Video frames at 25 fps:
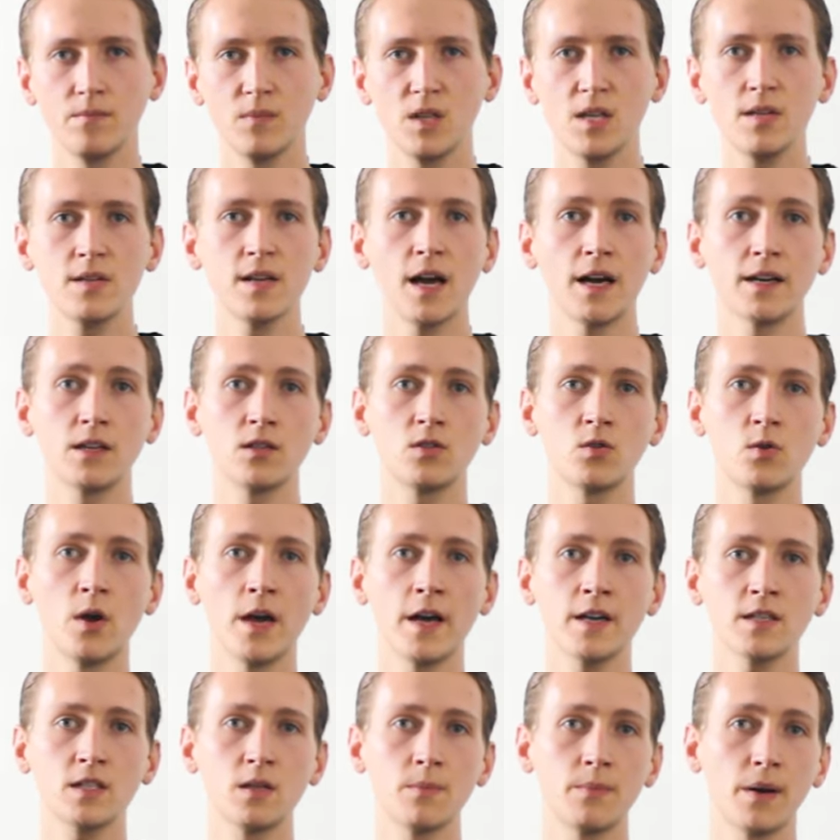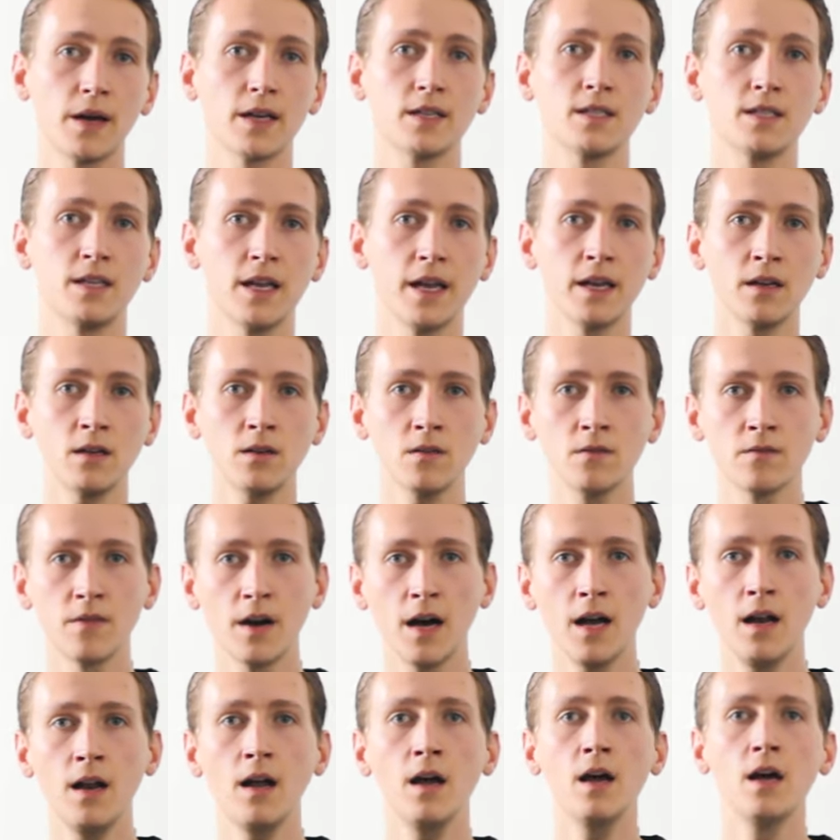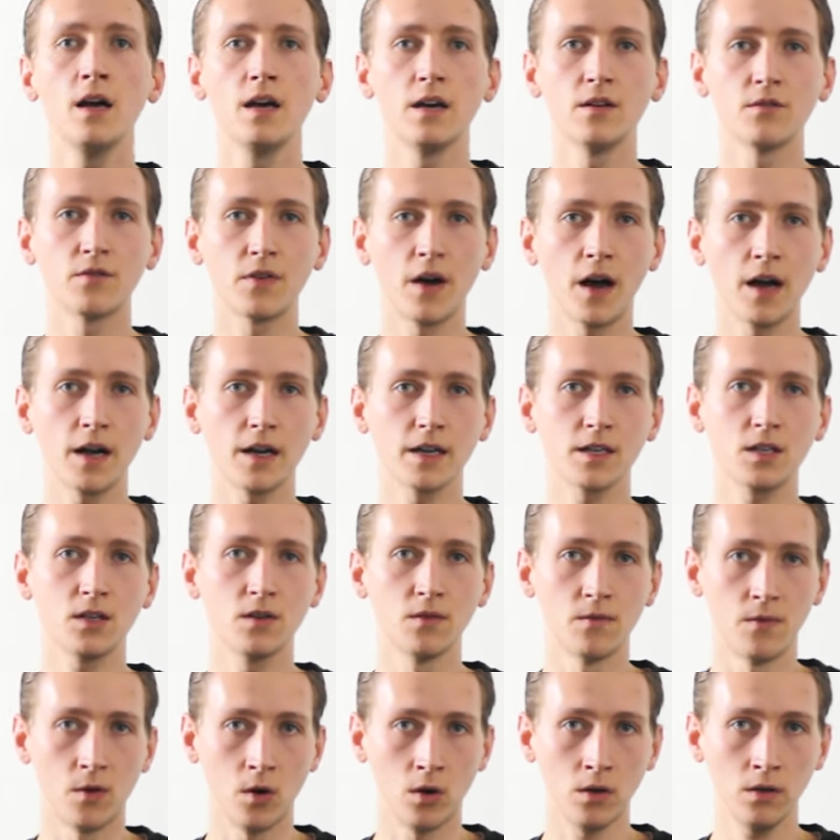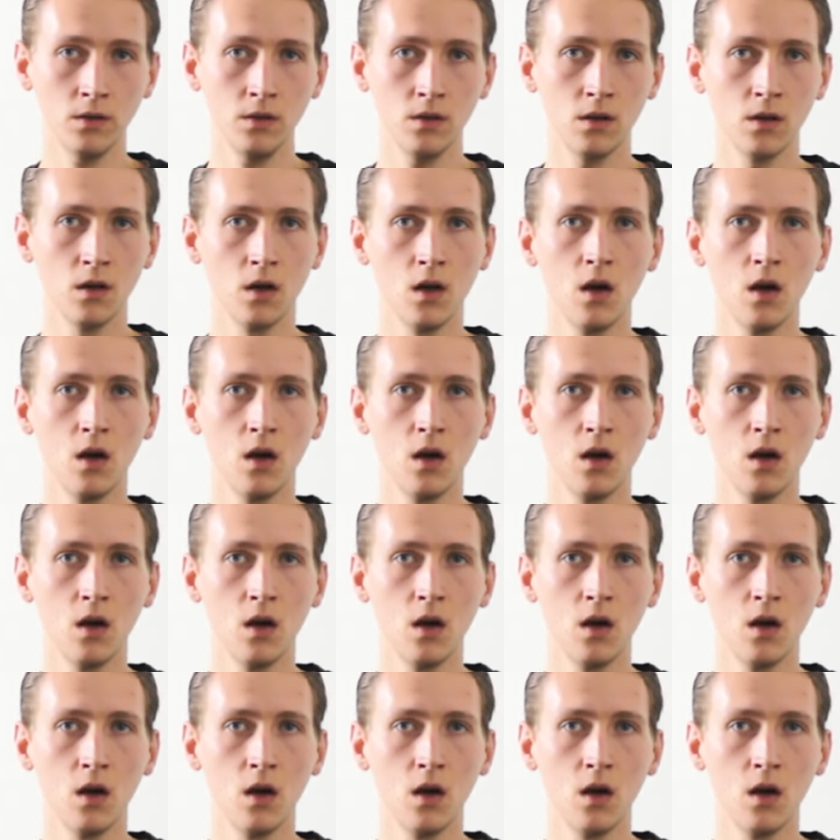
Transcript: Dieser hatte zuerst die Präsidentenwahl in Frankreich gewonnen